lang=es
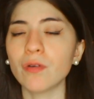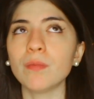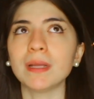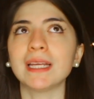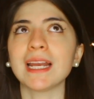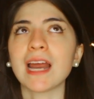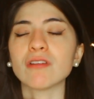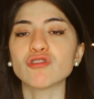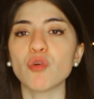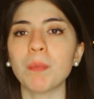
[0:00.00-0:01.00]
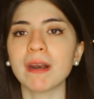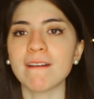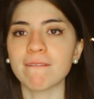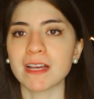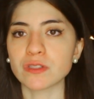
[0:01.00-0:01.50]
un veterinario súper
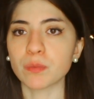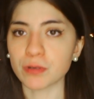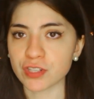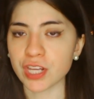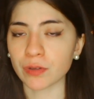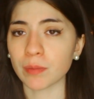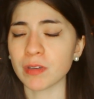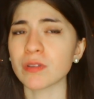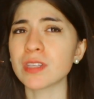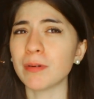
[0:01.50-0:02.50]
nefasto, por cierto, amigos.